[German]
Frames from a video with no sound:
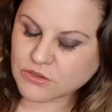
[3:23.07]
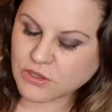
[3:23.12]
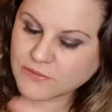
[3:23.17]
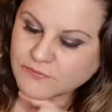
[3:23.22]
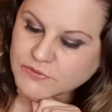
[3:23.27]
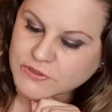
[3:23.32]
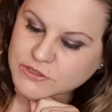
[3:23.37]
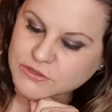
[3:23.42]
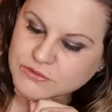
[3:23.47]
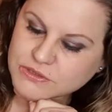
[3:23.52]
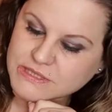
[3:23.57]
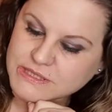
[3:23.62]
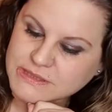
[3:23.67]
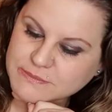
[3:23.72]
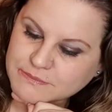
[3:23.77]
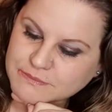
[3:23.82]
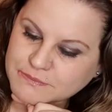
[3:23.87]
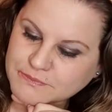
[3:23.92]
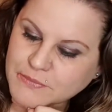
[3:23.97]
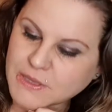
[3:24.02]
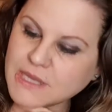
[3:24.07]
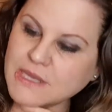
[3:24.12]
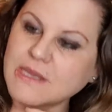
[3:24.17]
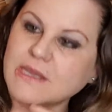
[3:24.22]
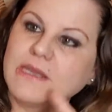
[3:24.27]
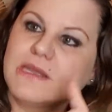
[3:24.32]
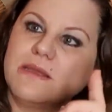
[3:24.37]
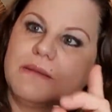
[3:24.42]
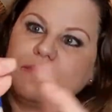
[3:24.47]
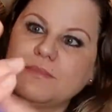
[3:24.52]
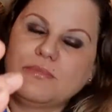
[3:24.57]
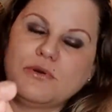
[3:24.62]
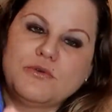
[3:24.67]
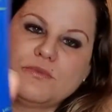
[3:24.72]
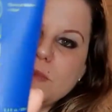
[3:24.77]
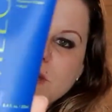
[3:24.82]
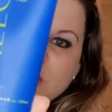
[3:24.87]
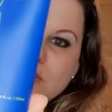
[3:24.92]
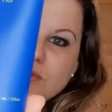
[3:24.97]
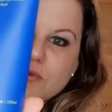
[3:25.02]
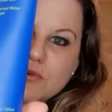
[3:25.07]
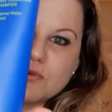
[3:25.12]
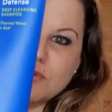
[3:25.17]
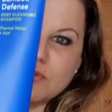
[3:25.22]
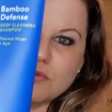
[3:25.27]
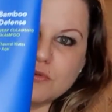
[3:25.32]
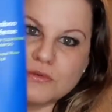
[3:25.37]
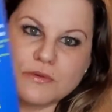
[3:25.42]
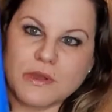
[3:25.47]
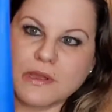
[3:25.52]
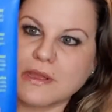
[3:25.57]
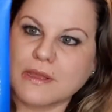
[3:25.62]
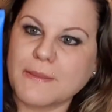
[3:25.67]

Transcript: kommen wir zu diesem Promelo Co.